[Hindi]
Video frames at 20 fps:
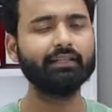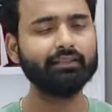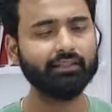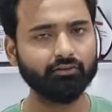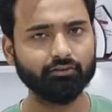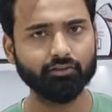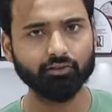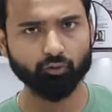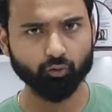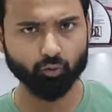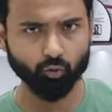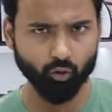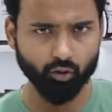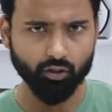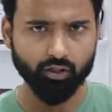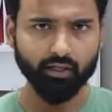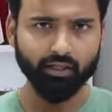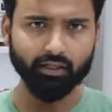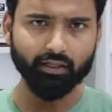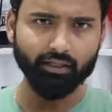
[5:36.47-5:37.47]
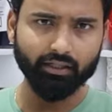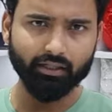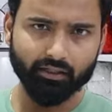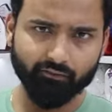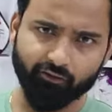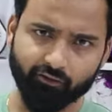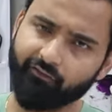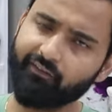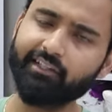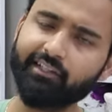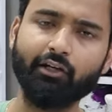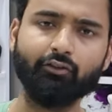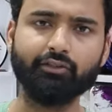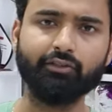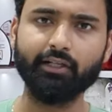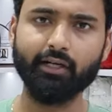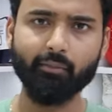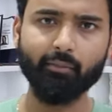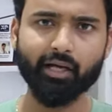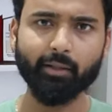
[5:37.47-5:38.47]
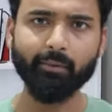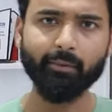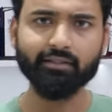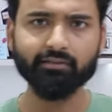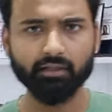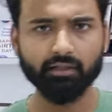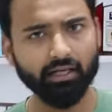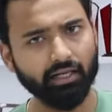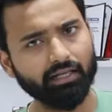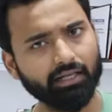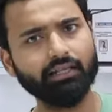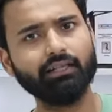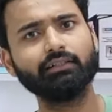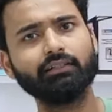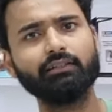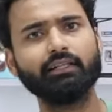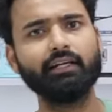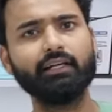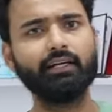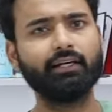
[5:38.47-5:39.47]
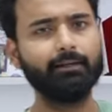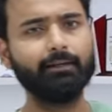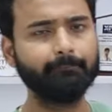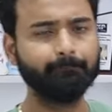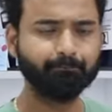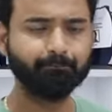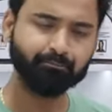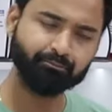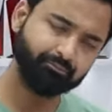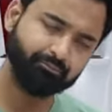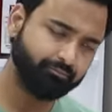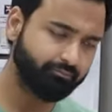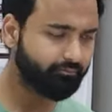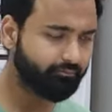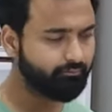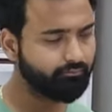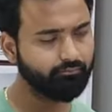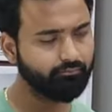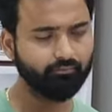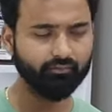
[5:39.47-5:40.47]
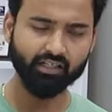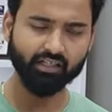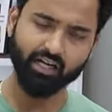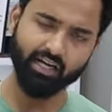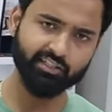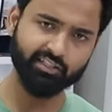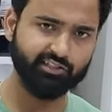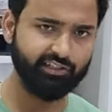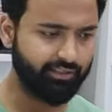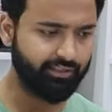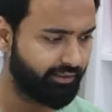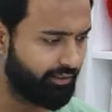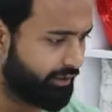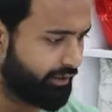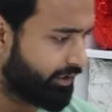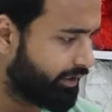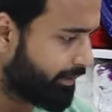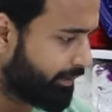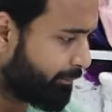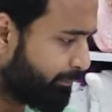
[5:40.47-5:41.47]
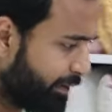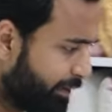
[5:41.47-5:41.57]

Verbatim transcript: नाइन थाउजेंड टू फिफ्टी uh, थाउजेंड हमारे पास अलग अलग करता है कौन सी क्वालिटी लेना चाह रहे हो कौन हाँ सा प्रोडक्ट लेना चाह रहे हो